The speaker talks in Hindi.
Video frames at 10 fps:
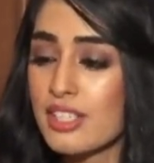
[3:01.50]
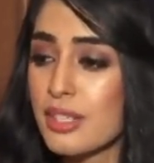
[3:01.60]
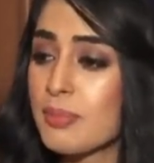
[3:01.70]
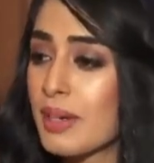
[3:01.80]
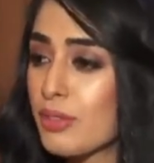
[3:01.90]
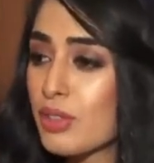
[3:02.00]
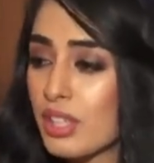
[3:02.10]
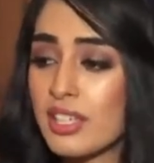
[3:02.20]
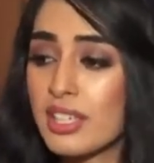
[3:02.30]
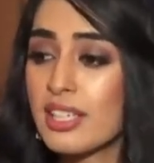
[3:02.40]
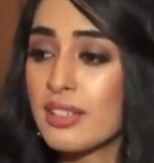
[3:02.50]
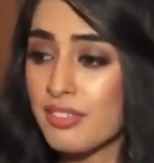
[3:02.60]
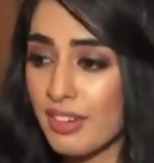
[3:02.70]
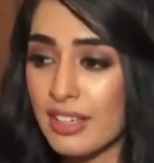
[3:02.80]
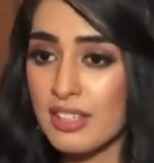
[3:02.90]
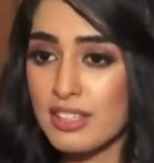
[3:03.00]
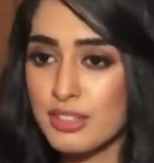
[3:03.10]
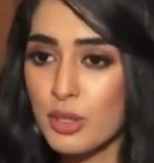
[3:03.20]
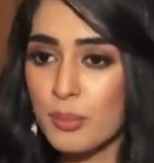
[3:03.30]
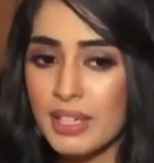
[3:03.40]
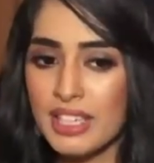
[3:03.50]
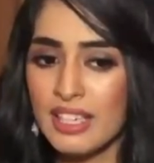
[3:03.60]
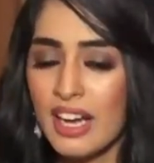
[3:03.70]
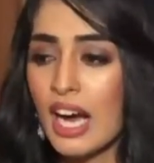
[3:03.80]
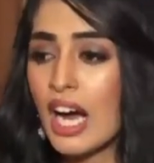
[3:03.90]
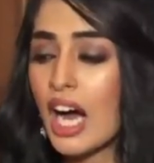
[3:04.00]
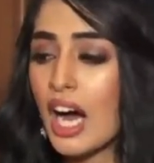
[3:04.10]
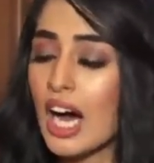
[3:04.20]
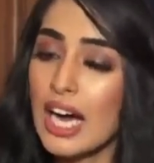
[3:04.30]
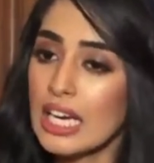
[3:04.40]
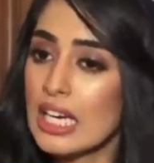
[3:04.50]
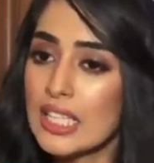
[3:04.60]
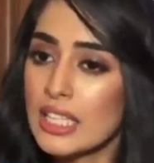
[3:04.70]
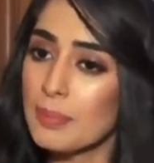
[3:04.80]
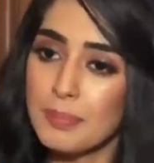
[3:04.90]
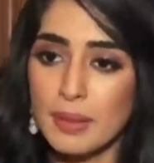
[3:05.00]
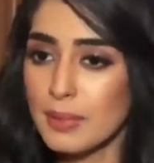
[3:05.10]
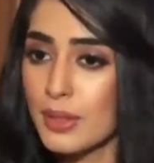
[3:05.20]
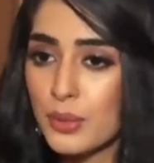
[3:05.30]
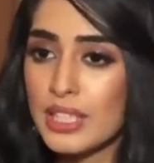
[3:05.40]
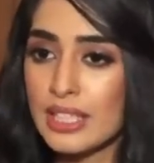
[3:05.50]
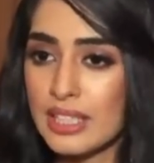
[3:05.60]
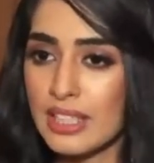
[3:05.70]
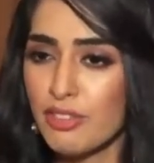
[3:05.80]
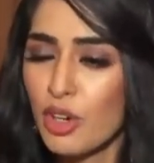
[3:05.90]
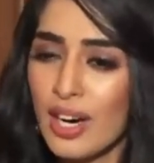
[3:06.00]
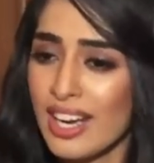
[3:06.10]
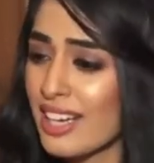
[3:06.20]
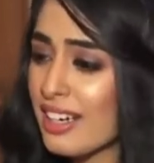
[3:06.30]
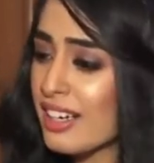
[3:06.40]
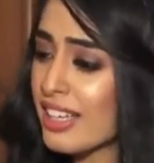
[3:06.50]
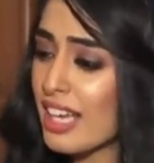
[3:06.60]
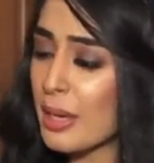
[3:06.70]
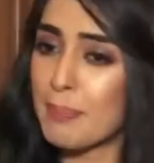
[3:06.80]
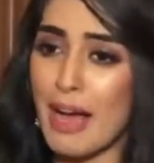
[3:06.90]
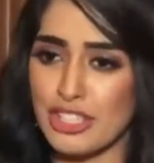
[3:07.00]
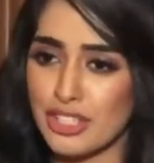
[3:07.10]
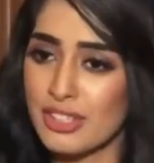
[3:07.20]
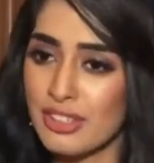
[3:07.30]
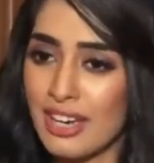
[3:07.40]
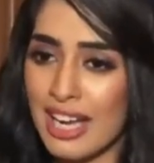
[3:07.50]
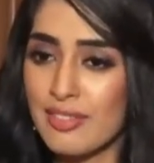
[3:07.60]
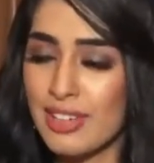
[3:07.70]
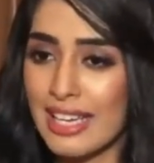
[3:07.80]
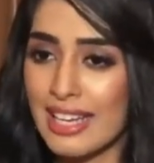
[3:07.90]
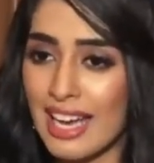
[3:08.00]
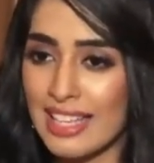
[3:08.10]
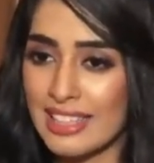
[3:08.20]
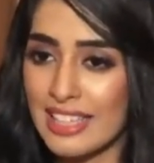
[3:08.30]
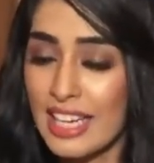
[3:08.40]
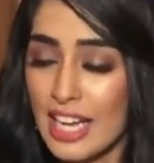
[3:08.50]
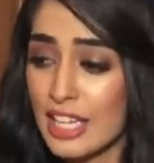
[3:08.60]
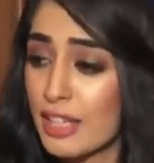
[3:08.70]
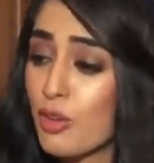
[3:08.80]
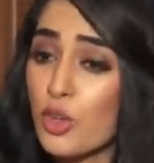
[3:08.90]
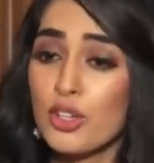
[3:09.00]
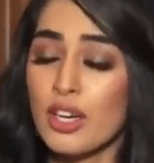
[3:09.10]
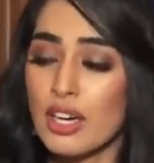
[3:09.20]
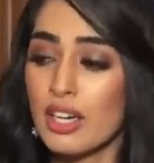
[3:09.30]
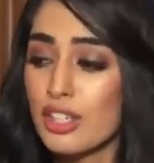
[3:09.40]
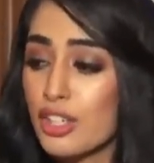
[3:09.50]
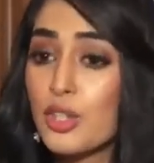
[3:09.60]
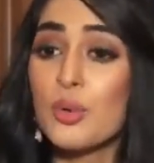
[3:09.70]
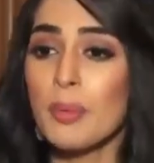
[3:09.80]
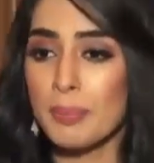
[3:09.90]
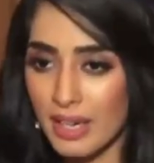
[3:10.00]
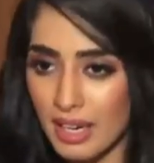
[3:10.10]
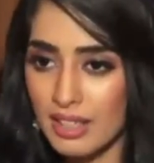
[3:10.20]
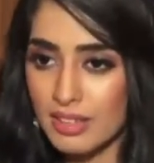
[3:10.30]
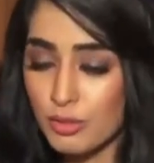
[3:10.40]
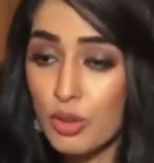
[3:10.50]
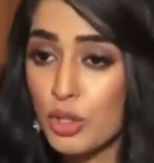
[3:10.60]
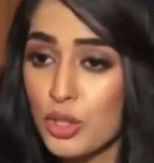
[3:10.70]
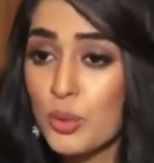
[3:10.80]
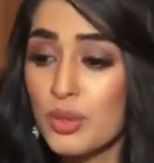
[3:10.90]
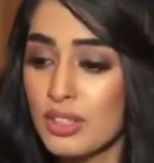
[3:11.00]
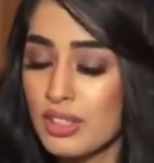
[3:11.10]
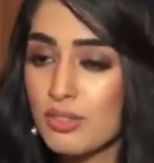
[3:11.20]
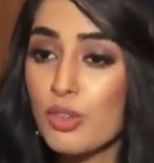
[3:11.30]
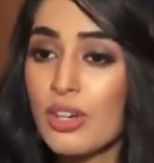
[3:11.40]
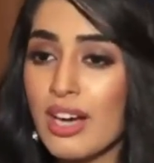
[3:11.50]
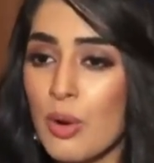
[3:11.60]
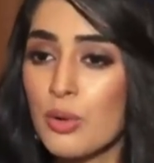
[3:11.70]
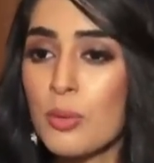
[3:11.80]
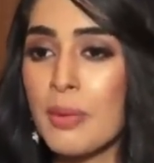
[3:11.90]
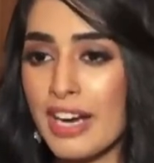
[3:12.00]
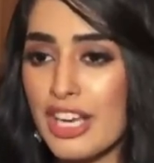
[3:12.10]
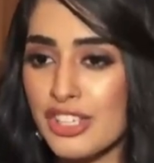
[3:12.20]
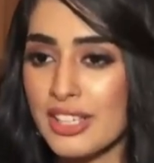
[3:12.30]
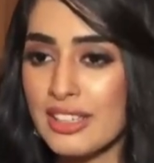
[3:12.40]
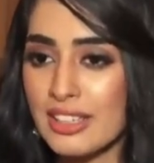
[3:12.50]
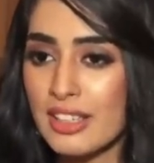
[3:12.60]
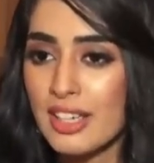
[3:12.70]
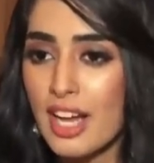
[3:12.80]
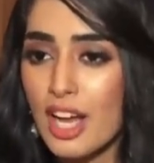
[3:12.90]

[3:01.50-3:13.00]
जब मैं वो थर्टी फाइनलिस्ट को मिली हर लड़की अपने में यूनिक थी वो हर एक लड़की एक पैशन ड्राइव लेके आई थी कि वो क्यों अपना वो क्यों वो क्राउन को पाना चाहती है